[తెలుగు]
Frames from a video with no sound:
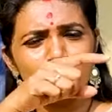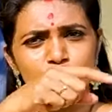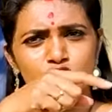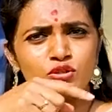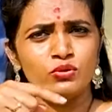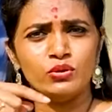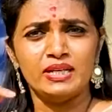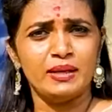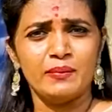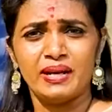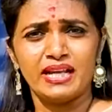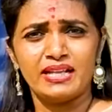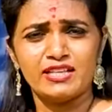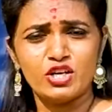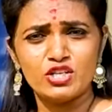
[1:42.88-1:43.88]
ఇలా వస్తూ ఉంటే
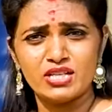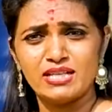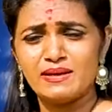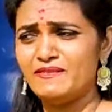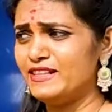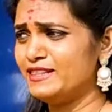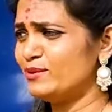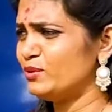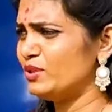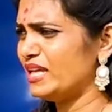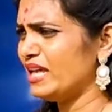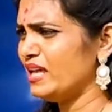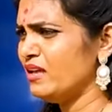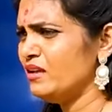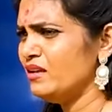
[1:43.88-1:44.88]
మనకి ధనుషాదం వెళ్తూ
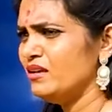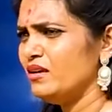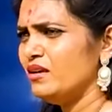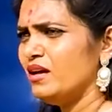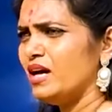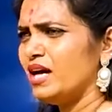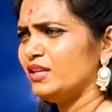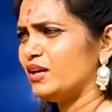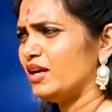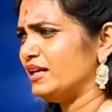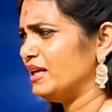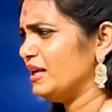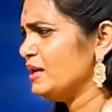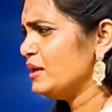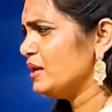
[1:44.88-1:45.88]
ఉంటే అదొక
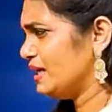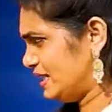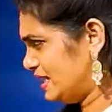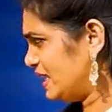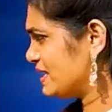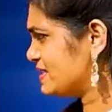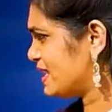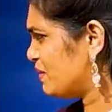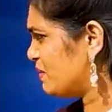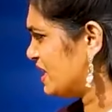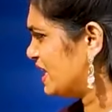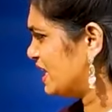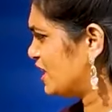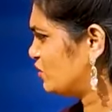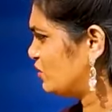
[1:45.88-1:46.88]
అంటే ఇట్లా సేమ్
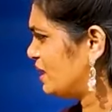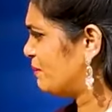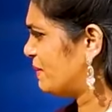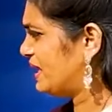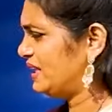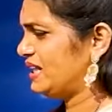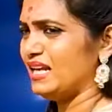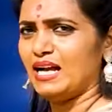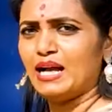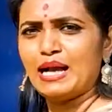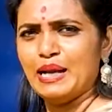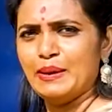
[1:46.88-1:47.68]
ఈ కలర్తోనే మట్టిలాగా